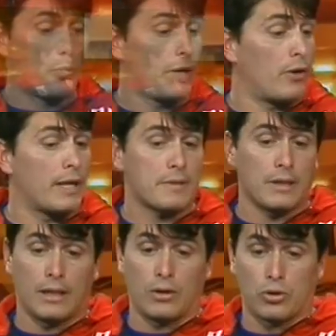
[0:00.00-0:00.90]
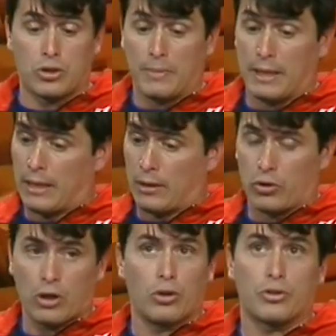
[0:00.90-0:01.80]
sumé ahora hace dos semanas a
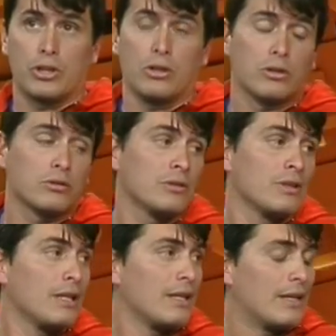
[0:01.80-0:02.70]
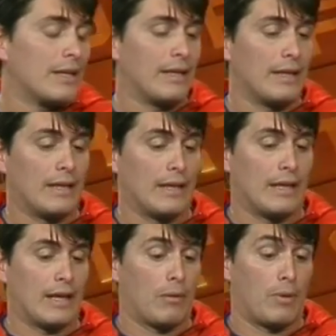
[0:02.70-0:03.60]
correr con los chicos.
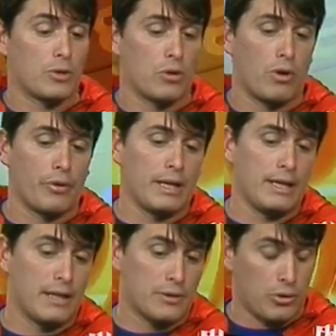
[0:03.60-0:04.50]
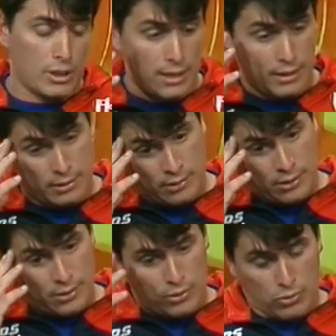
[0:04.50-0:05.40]
Eh, vamos a jugar una Liga Nacional
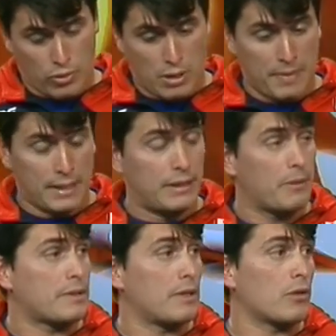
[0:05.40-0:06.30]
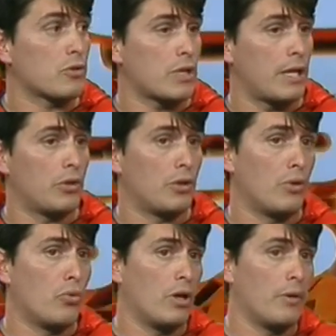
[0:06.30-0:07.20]
nuevamente, va a ser en Rosario,
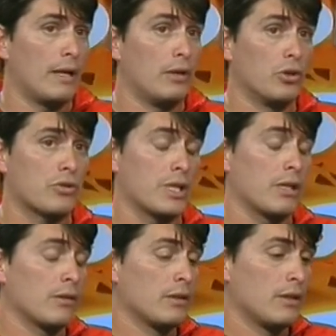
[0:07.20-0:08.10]
del 9 al 12.